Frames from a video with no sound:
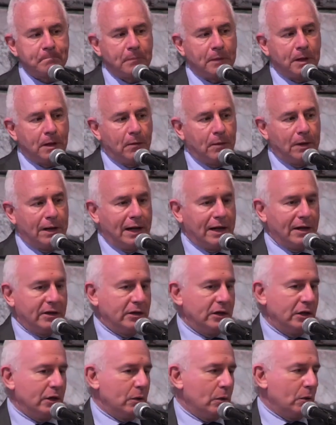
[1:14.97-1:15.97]
quella che
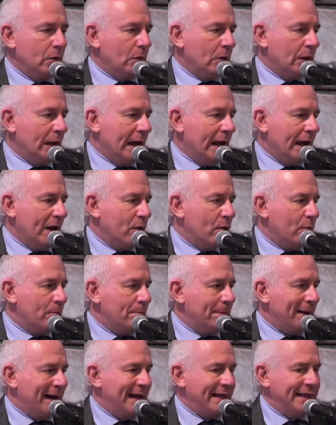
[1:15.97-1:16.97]
dicono che è la
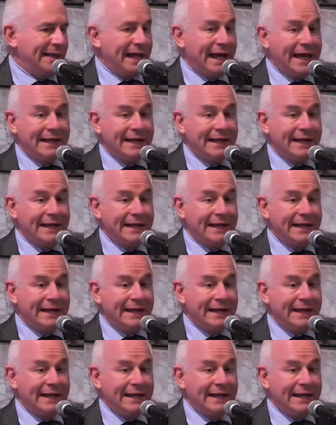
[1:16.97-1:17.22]
compagna,